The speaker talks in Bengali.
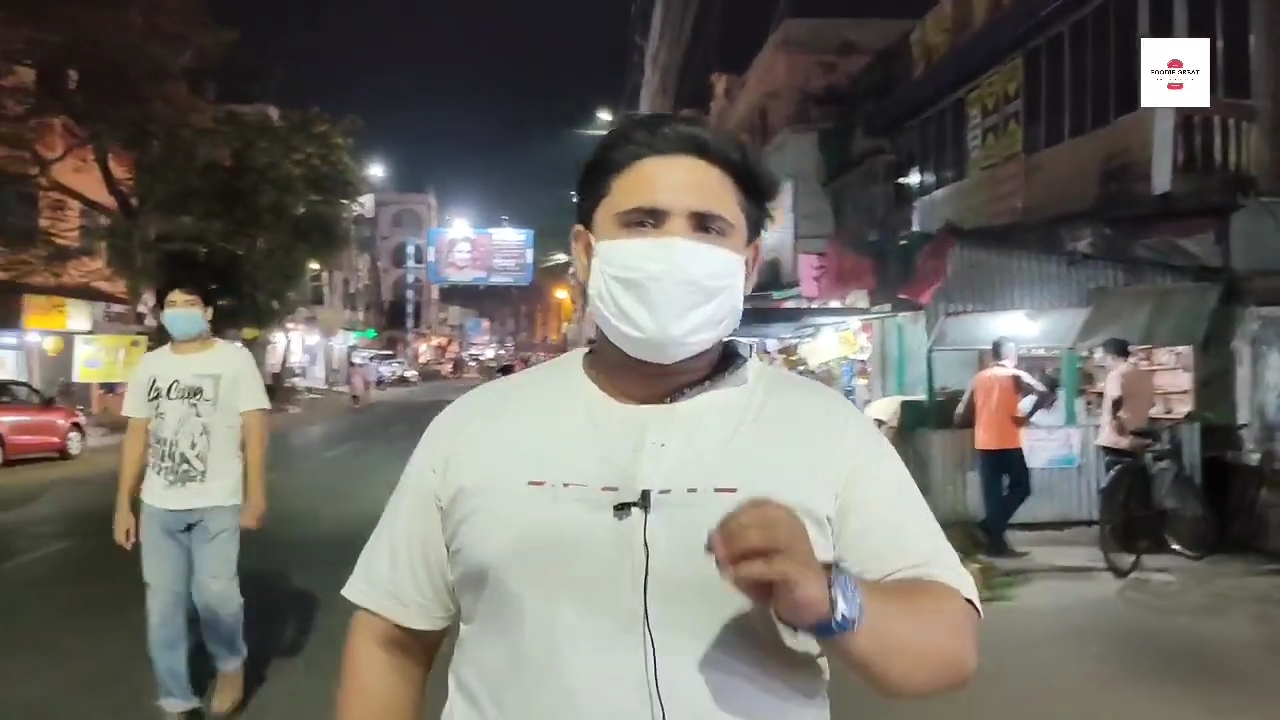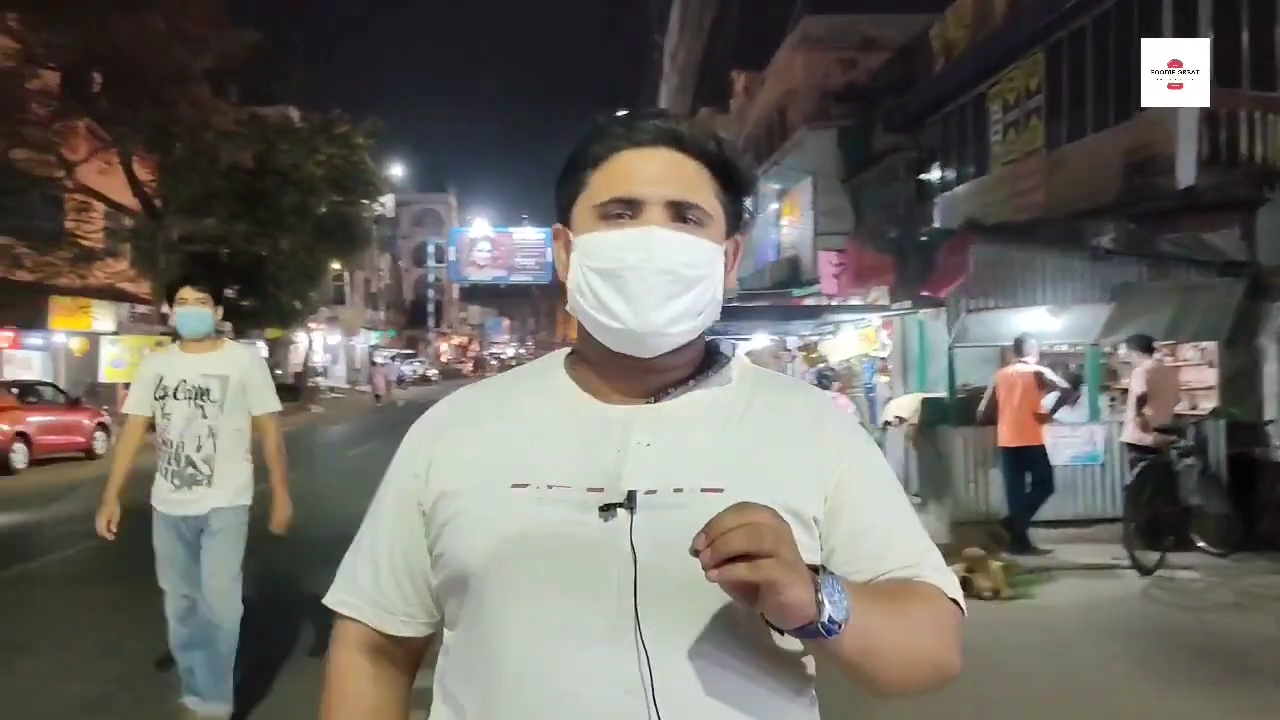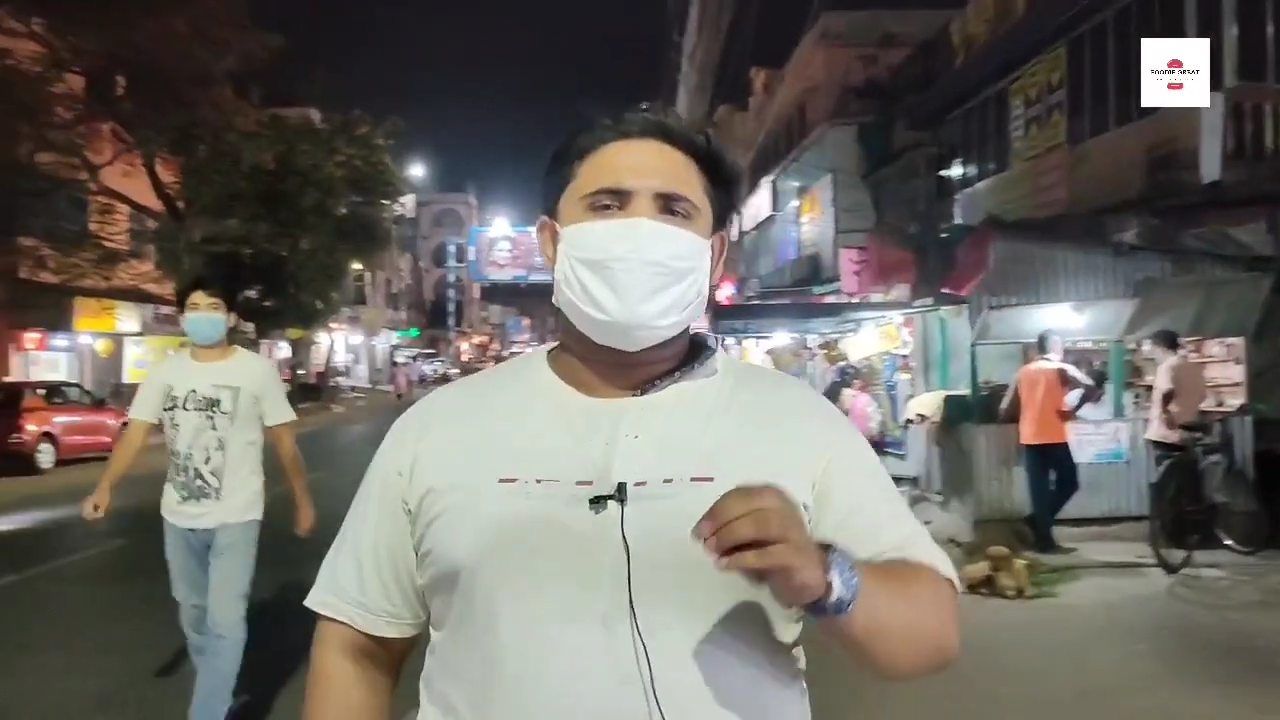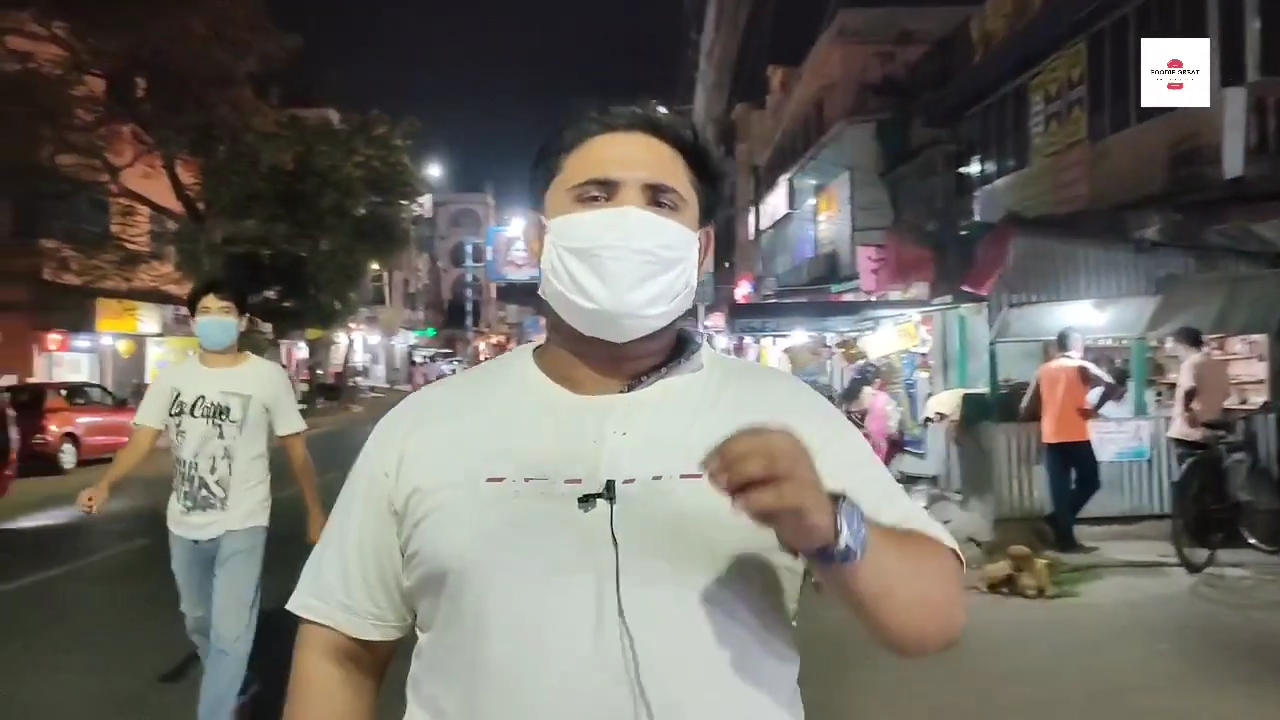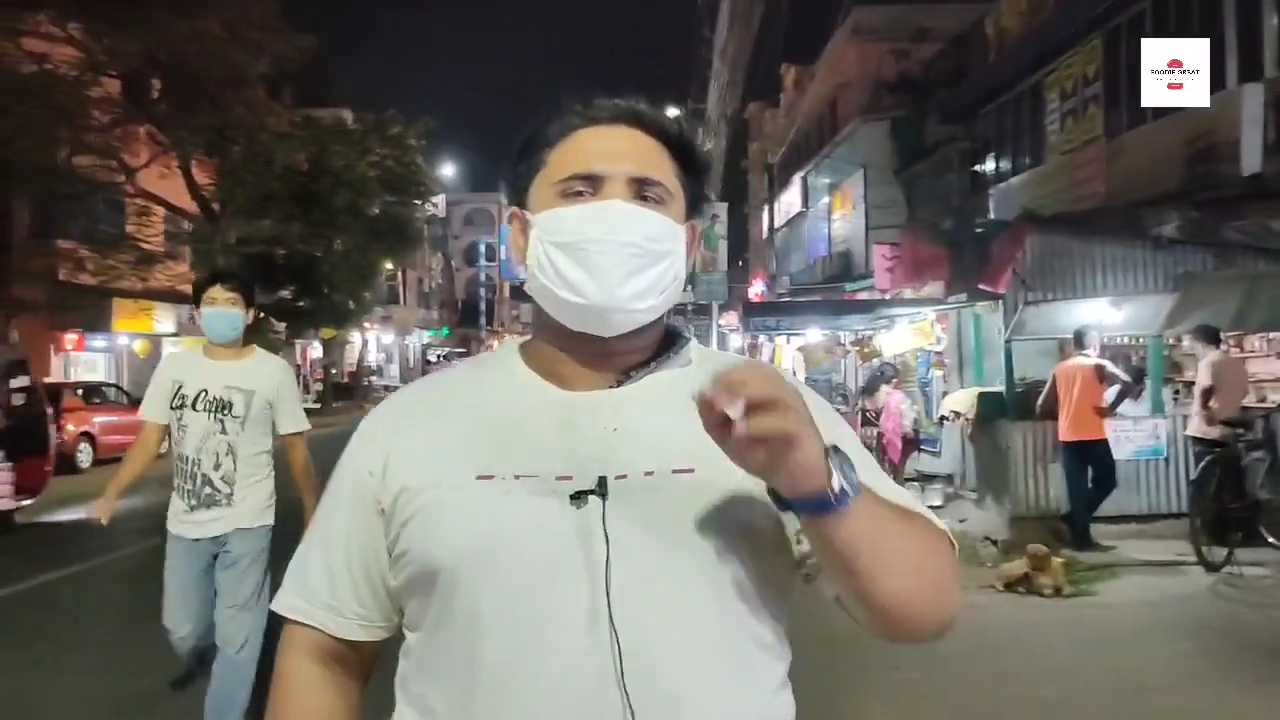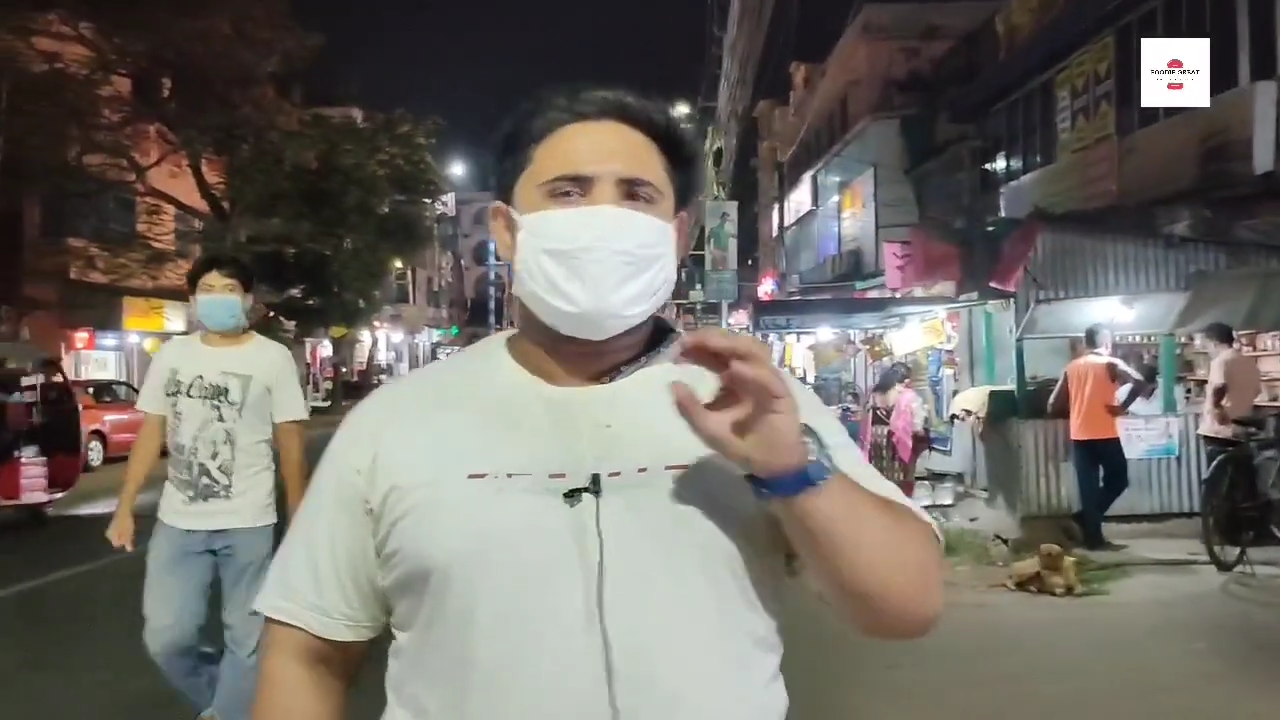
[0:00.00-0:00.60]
সোশ্যাল মিডিয়া